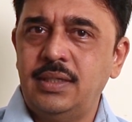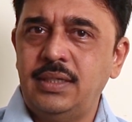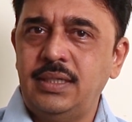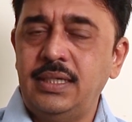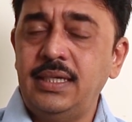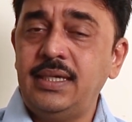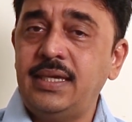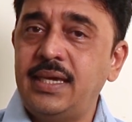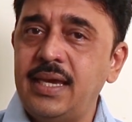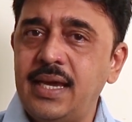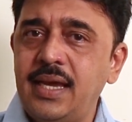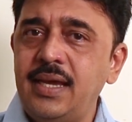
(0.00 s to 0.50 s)

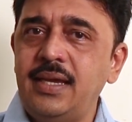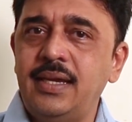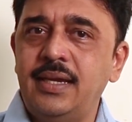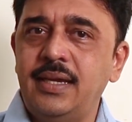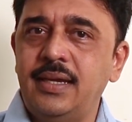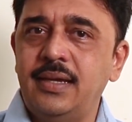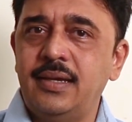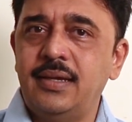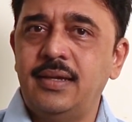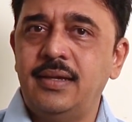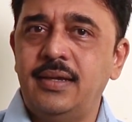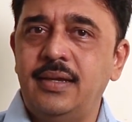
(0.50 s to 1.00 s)
ये क्या
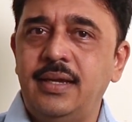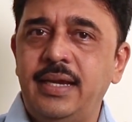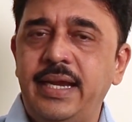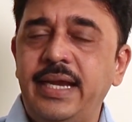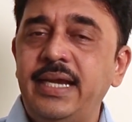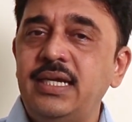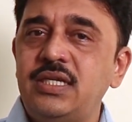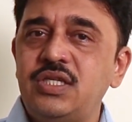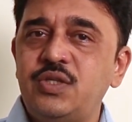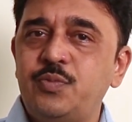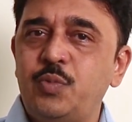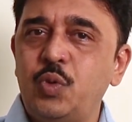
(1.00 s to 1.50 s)
है
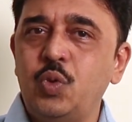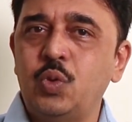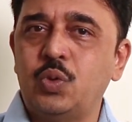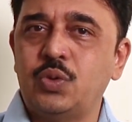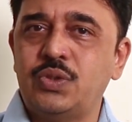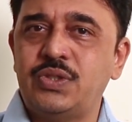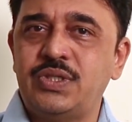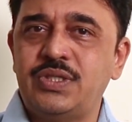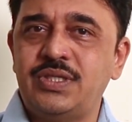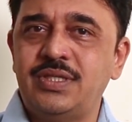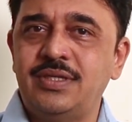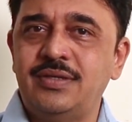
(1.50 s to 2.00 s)
एट
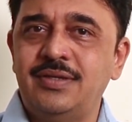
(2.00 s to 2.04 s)
स्पोक्स